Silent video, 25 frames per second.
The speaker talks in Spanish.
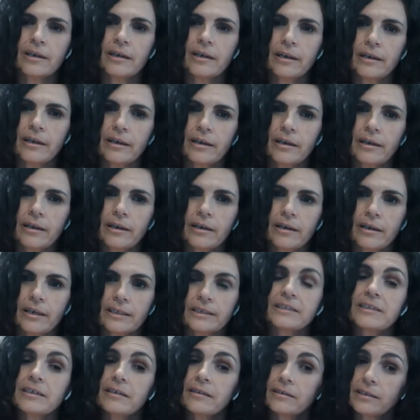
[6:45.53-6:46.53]
eh,
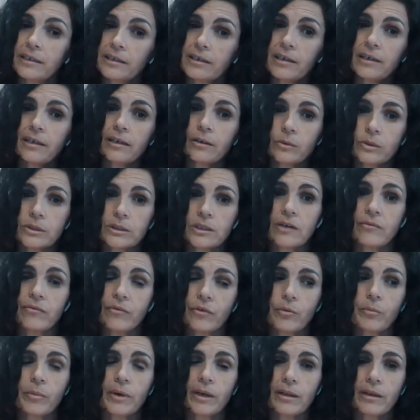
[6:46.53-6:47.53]
que se integre en nuestra
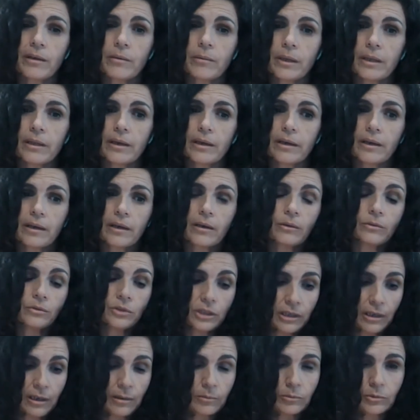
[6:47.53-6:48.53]
forma de vida y que
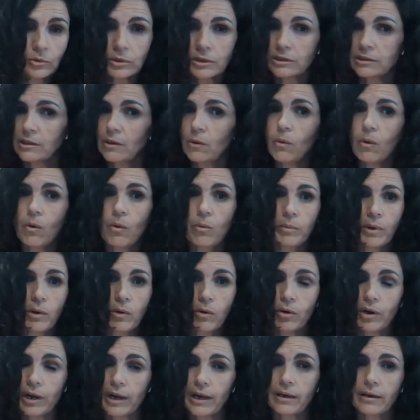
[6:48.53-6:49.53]
consigamos, desde luego,
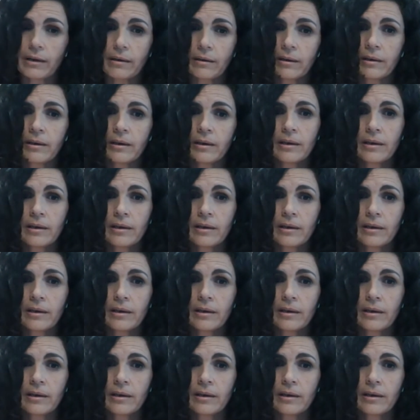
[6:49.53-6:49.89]
mejorar